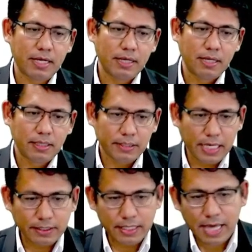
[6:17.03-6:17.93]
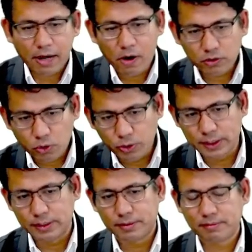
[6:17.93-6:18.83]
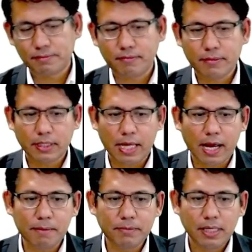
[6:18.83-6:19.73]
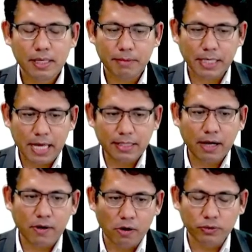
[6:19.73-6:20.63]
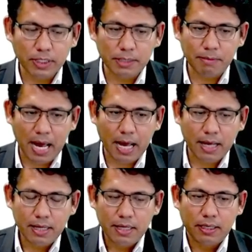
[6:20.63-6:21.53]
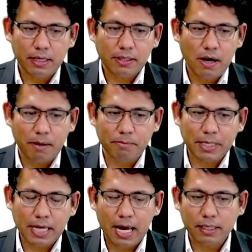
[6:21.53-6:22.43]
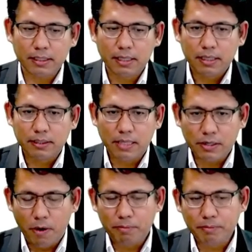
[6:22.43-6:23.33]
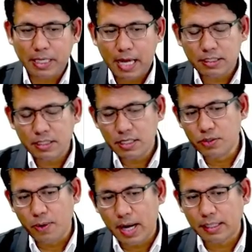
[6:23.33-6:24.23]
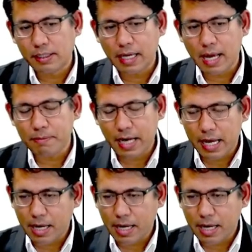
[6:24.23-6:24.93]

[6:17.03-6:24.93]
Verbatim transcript: 7 สัญญากองทุนนะครับมีการตั้งกองทุนขึ้นมาแล้วก็มีการระดมมีการชี้ชวนนะครับใคร